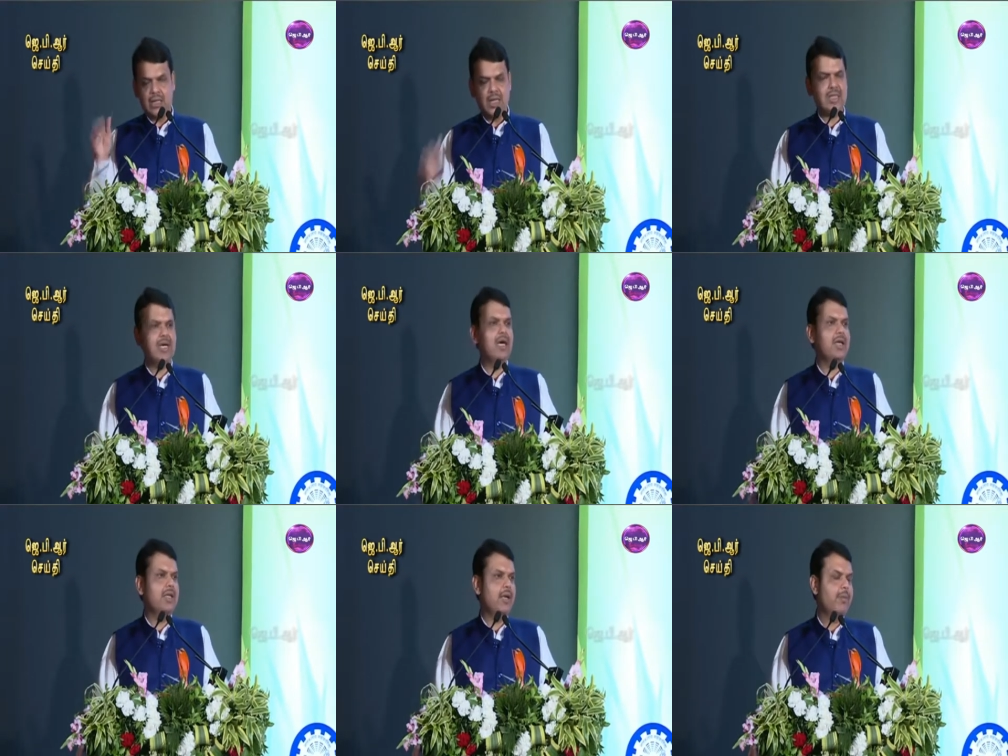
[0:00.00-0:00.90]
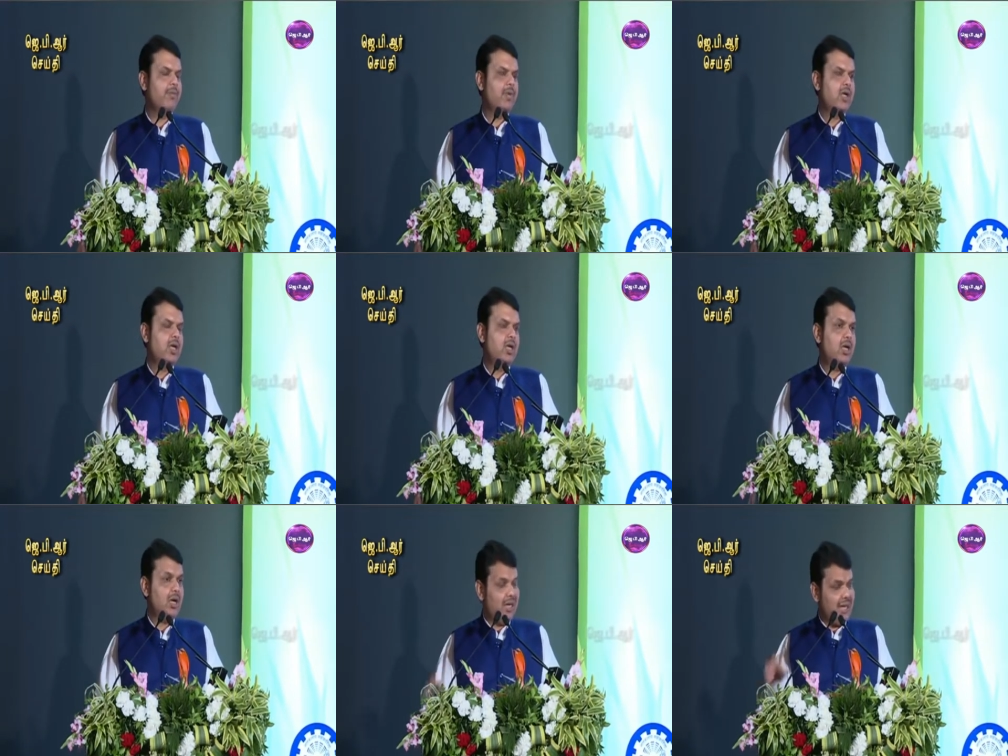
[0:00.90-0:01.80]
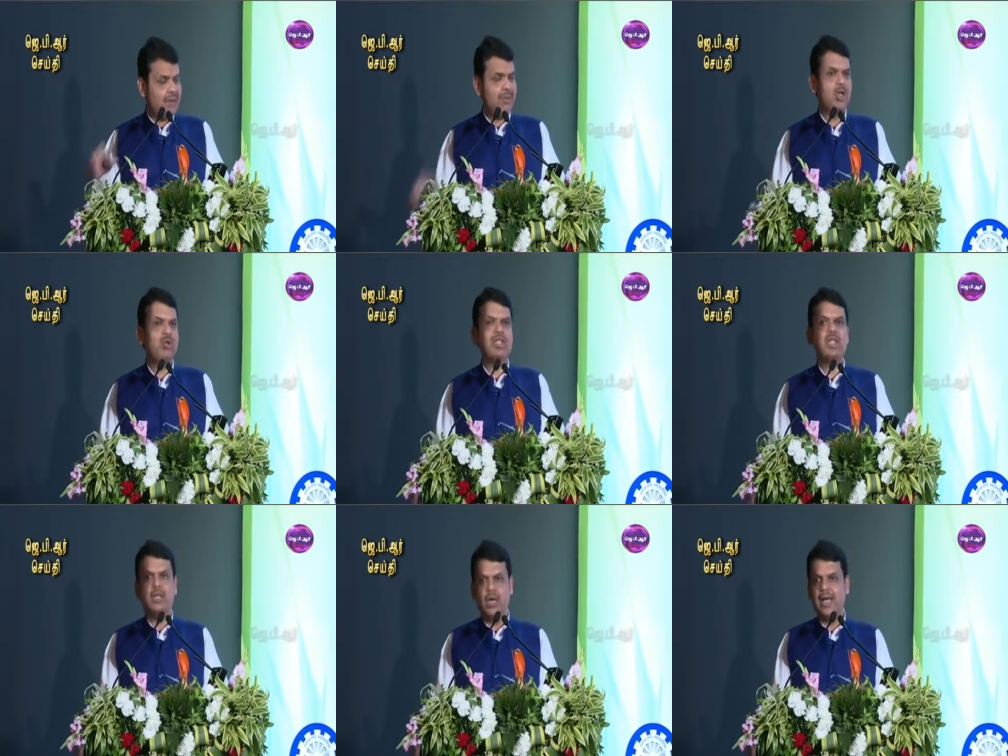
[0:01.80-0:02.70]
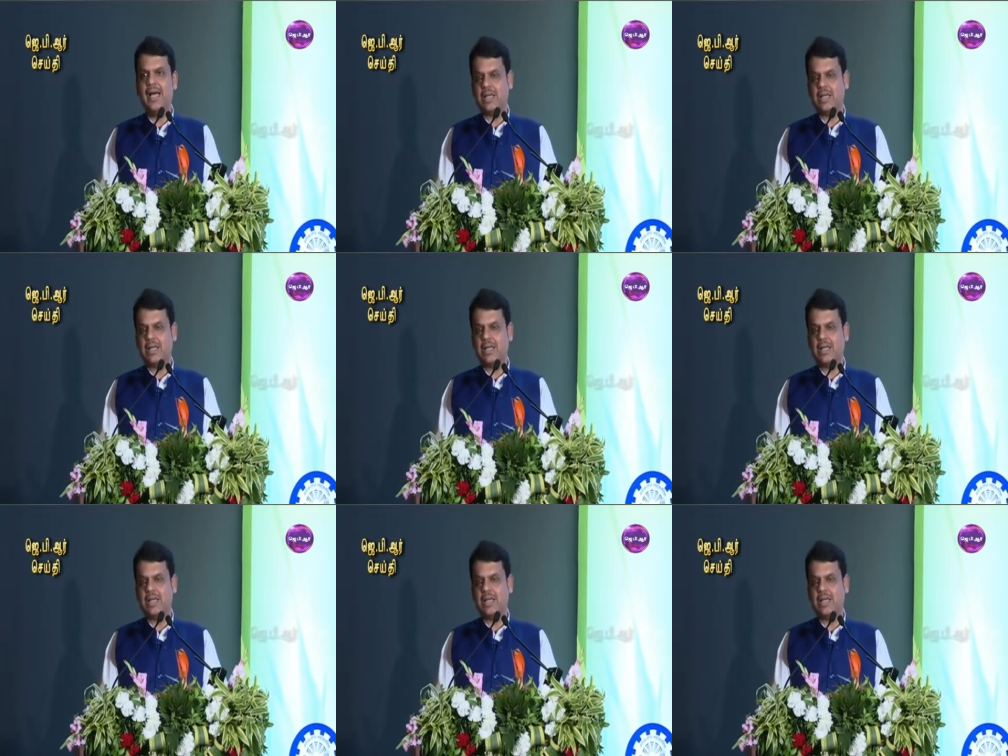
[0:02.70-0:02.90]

கடைசியாக நடந்த உறுப்பினர் சேர்க்கையின் போது